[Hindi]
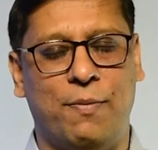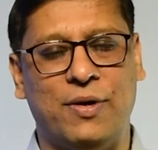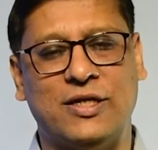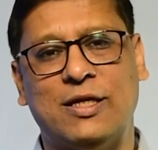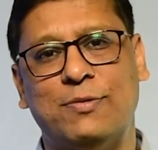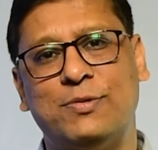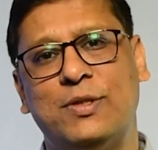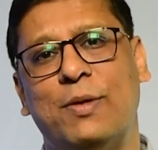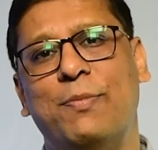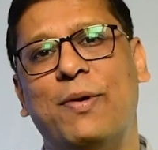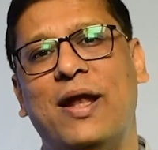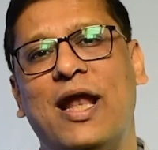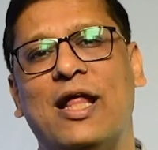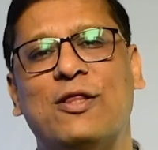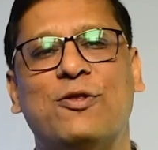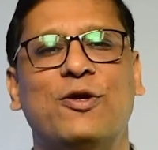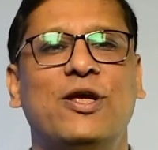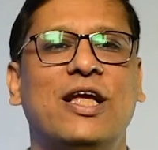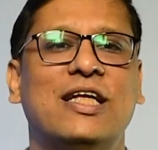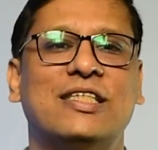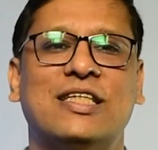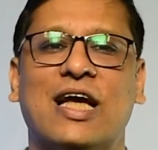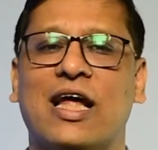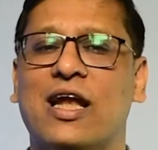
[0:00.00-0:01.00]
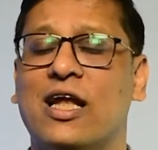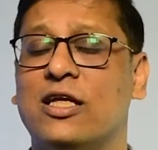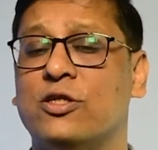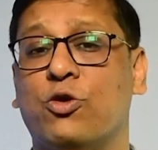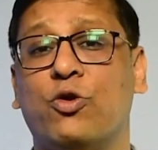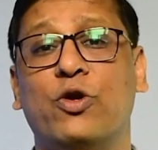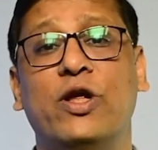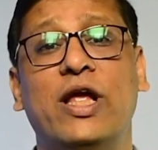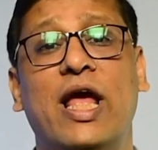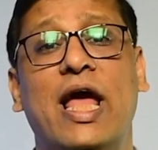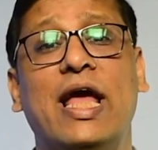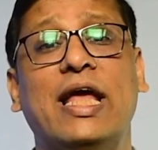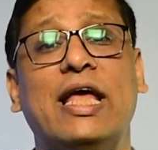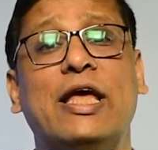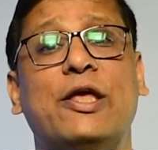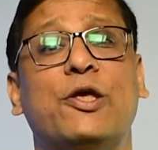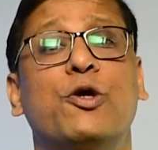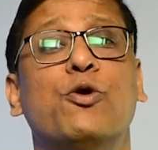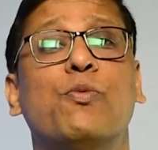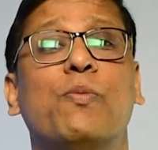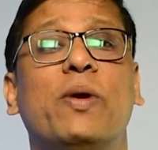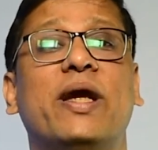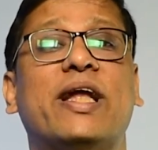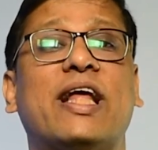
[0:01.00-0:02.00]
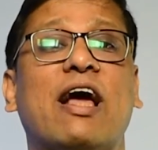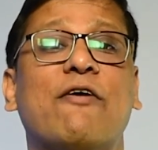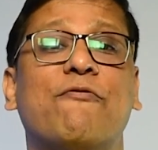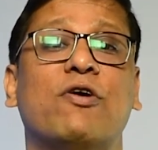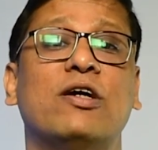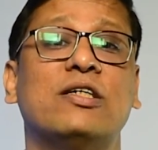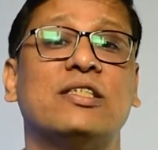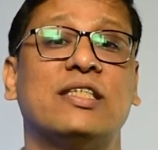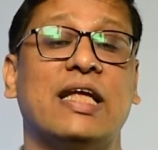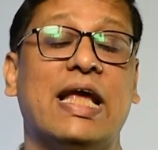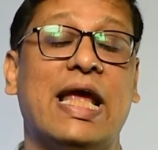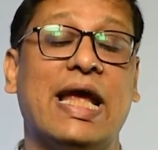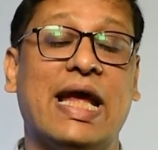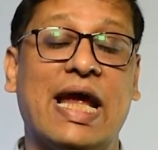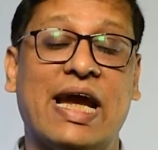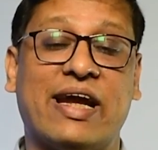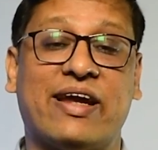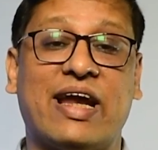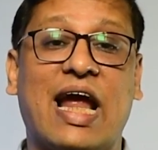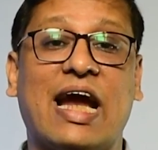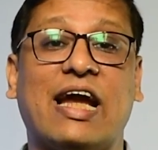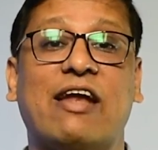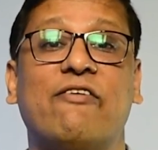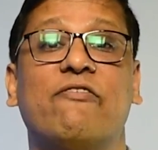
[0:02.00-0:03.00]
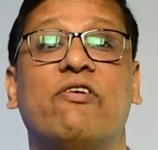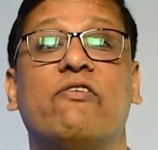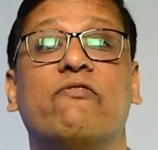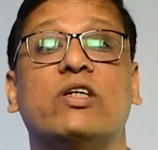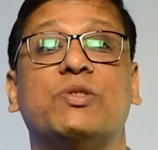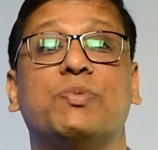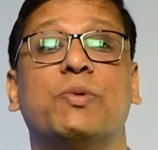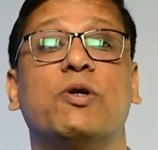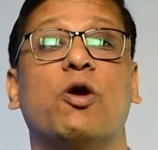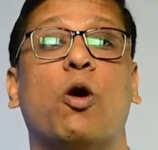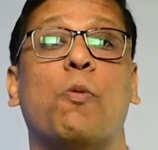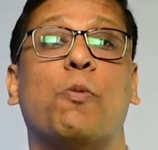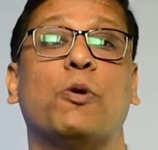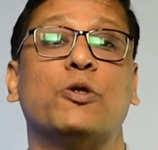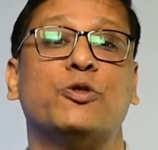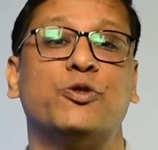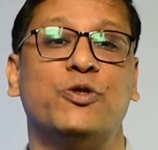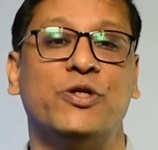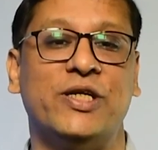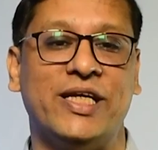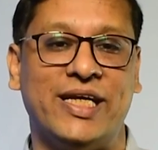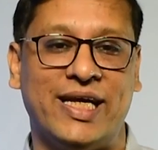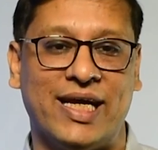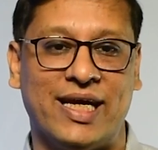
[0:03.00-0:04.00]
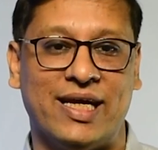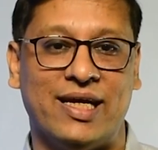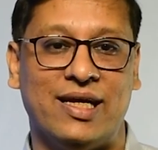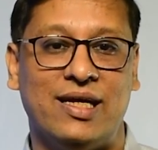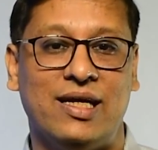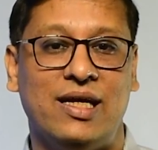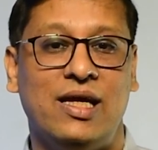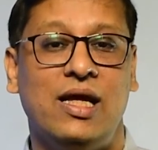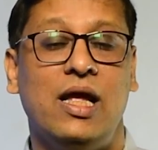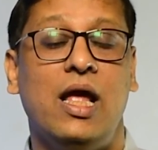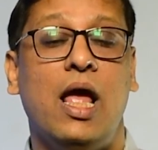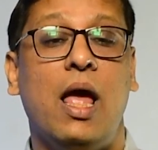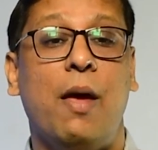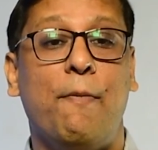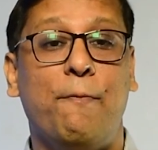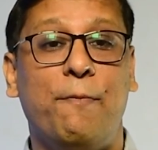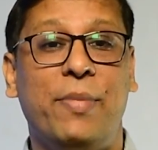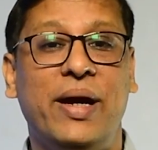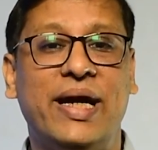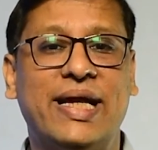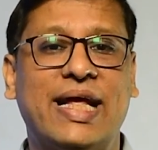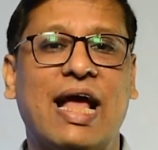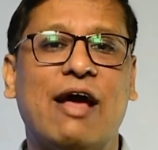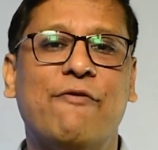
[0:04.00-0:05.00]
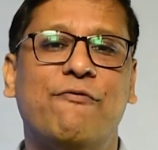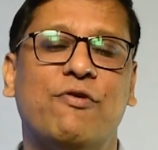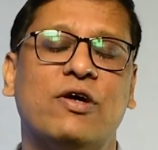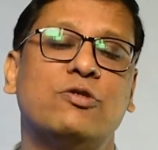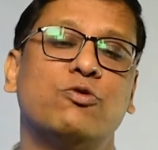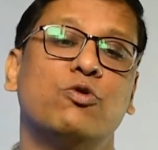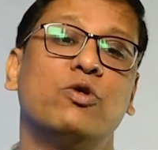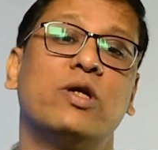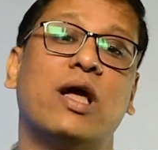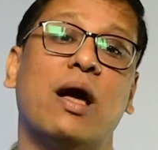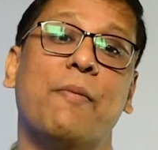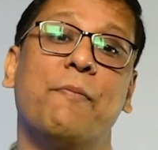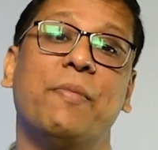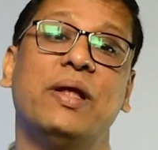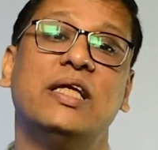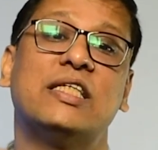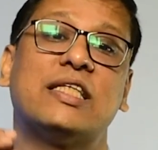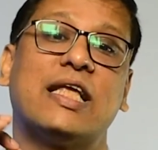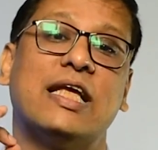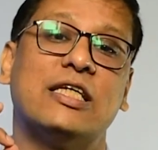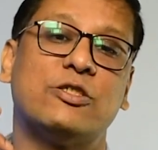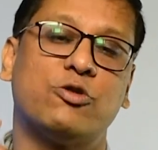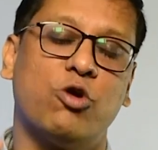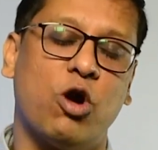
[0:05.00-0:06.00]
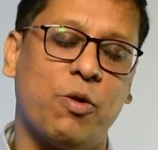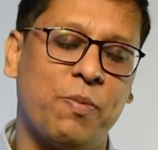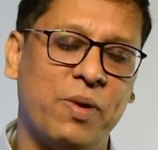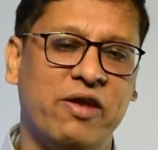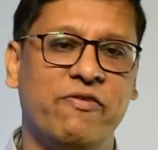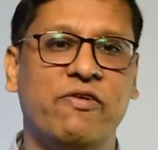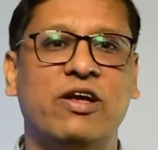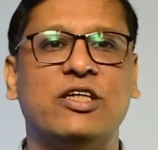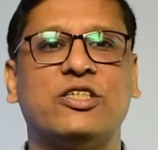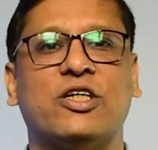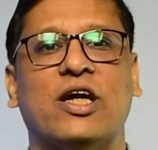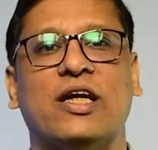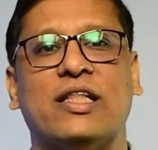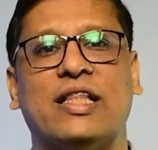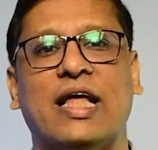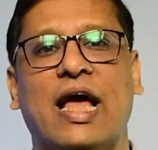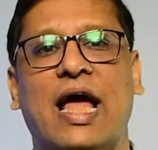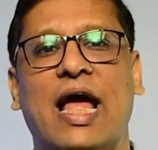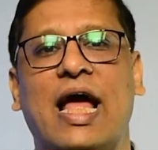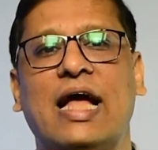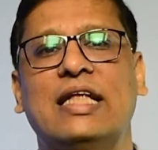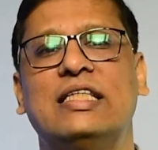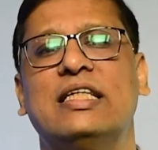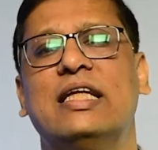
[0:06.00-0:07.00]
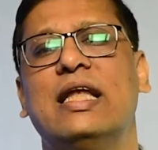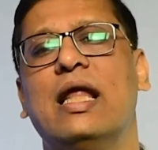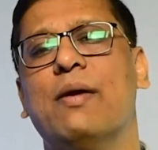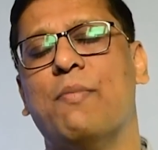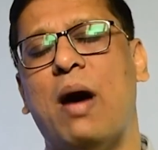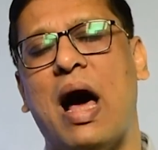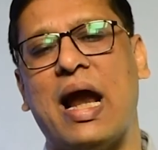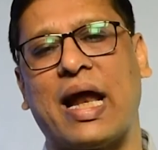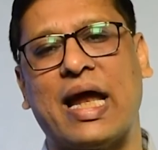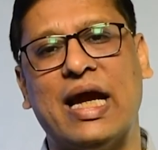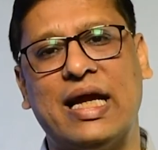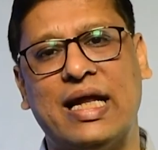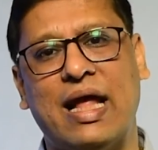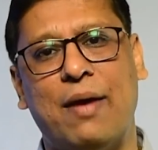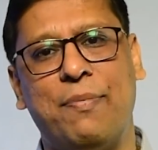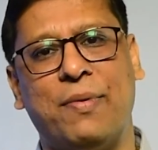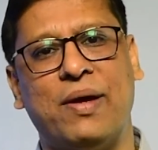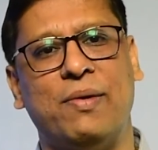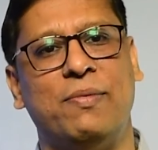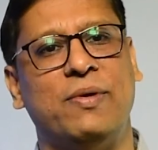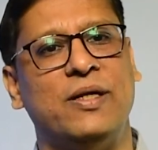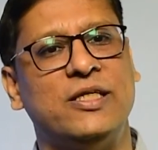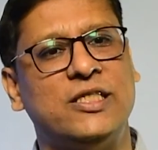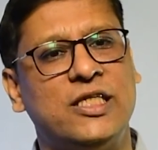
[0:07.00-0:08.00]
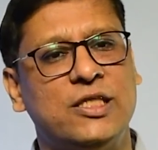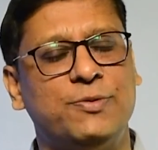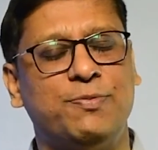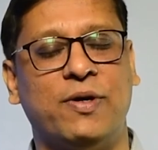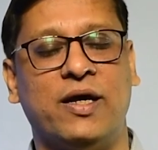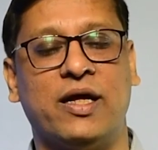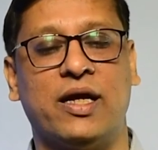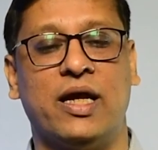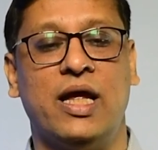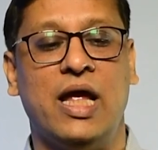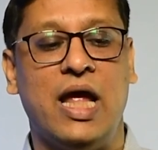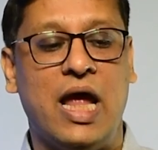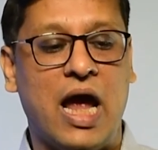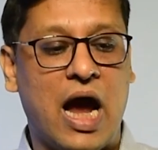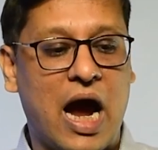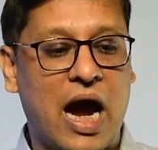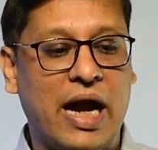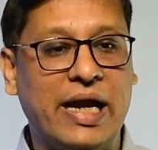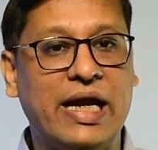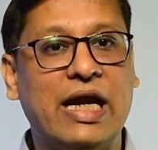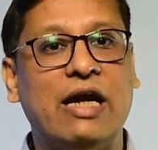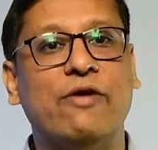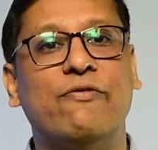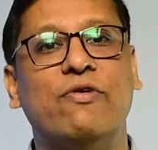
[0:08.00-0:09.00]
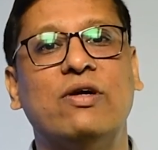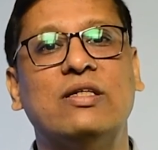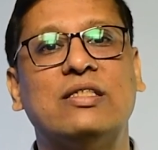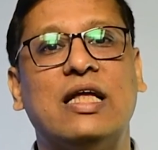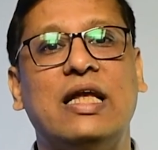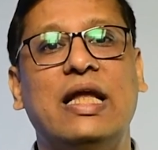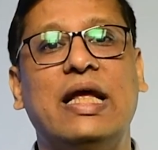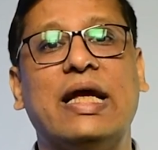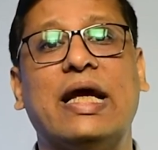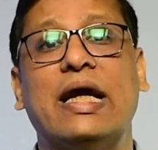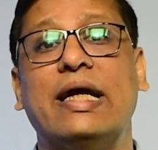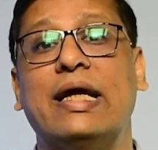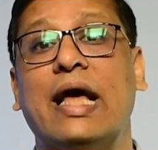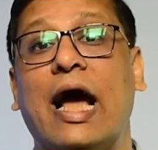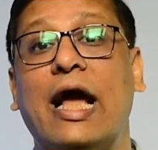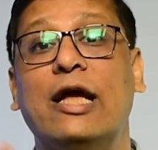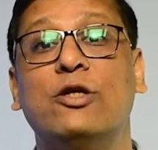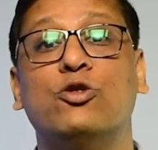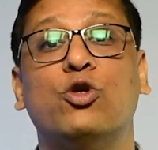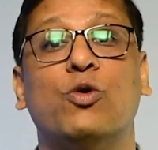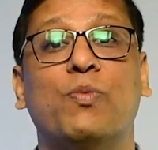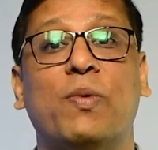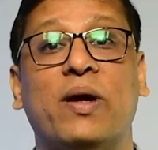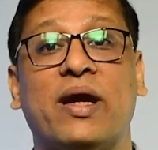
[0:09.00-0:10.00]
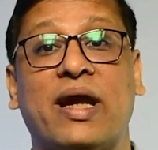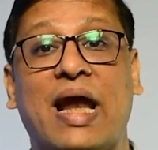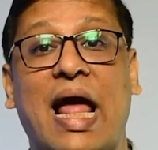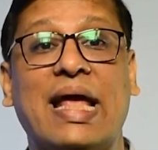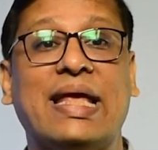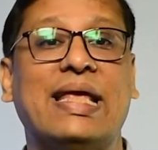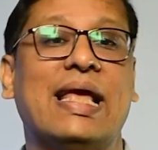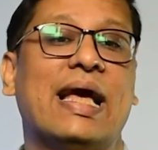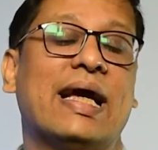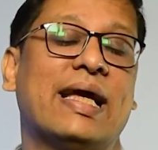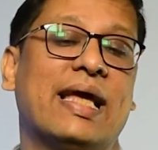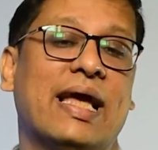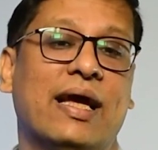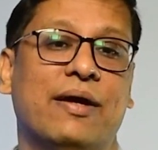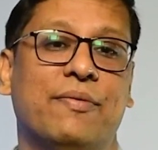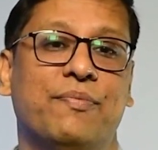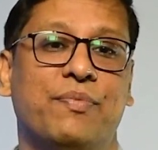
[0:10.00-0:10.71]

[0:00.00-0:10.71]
पर सबसे पहला तो यह जानना जरूरी है कि क्यों मिड कैप फंड्स एक अट्रैक्टिव इन्वेस्टमेंट अपॉर्चुनिटी है मिड कैप फंड्स उन कंपनीज के स्टॉक में निवेश करता है जिन्हें मार्केट कैप के बेसिस पर 101 से लेकर 250 पर रैंक किया गया